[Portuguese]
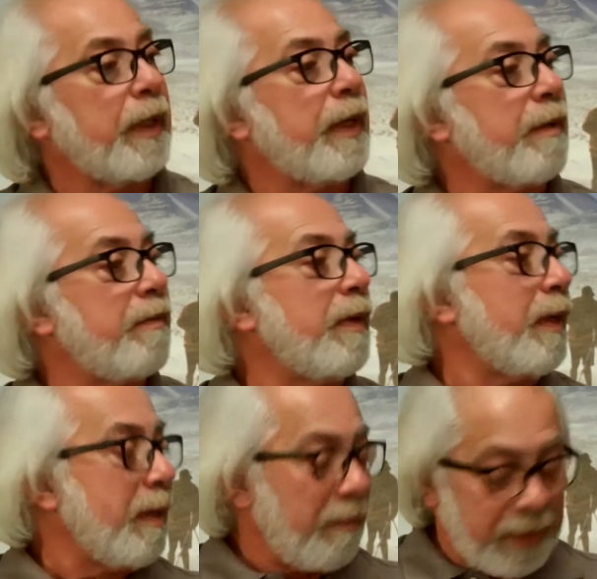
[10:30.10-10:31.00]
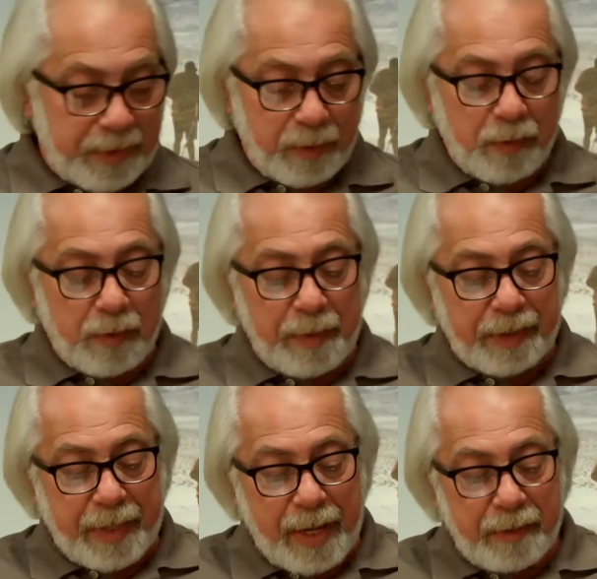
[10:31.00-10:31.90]
queira fazer algum
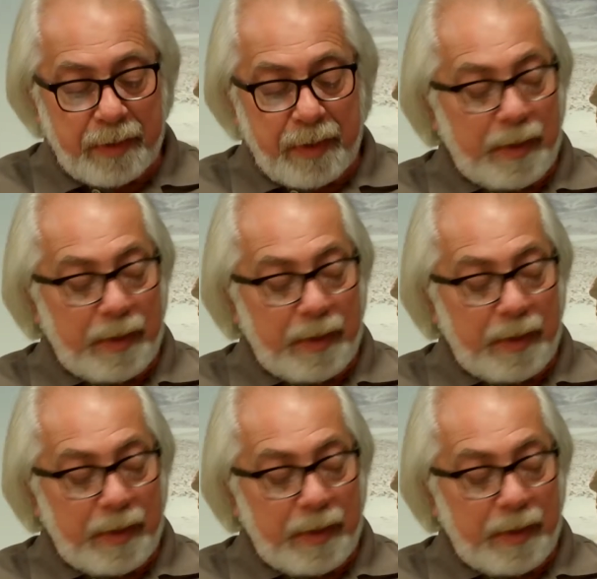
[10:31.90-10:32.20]
comentário.